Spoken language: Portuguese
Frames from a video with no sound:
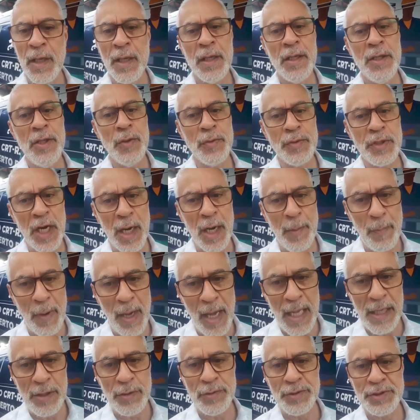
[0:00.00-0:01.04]
E o
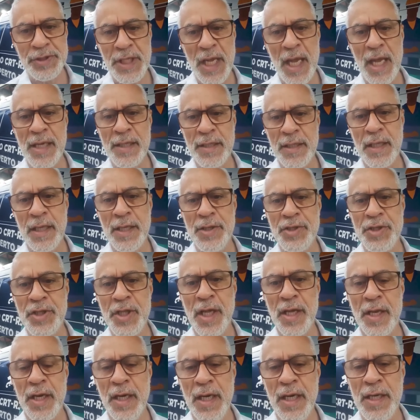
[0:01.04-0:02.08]
trabalho do CRT
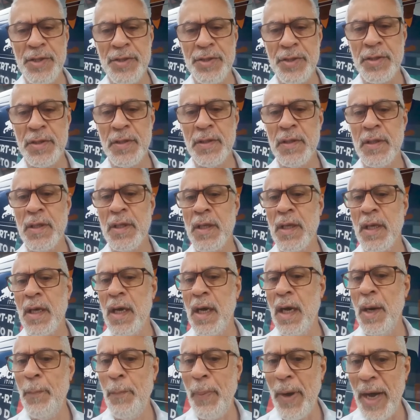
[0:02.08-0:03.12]
itinerante,
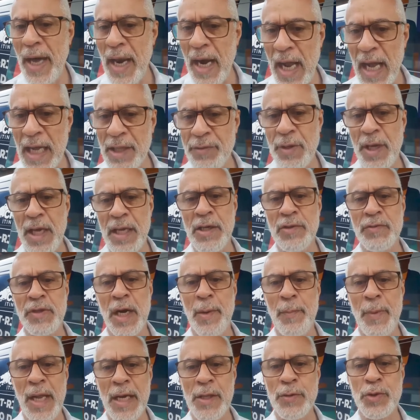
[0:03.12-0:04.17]
amparado aí no
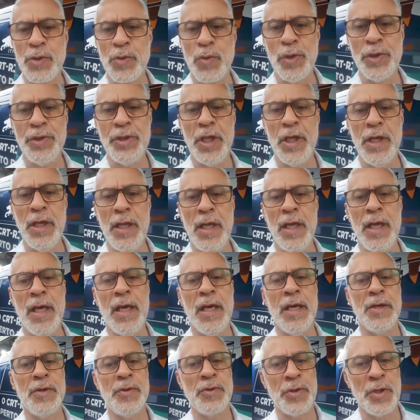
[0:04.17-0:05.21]
trabalho dos
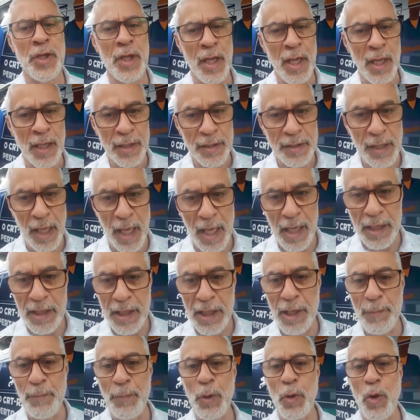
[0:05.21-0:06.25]
conselheiros, da
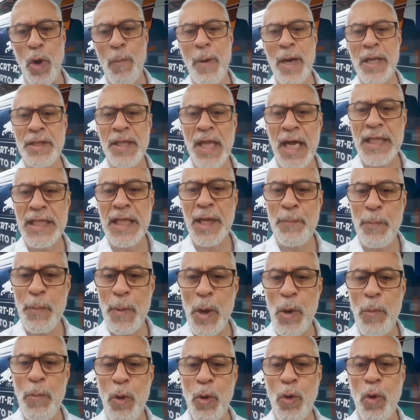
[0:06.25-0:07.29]
equipe comandada
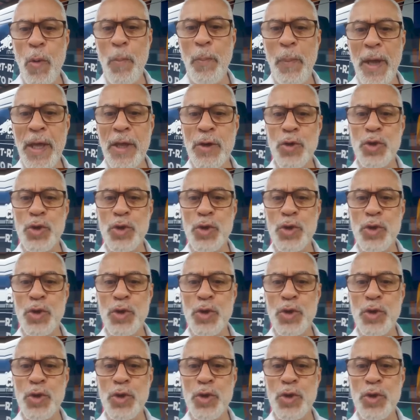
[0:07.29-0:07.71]
pelo meu companheiro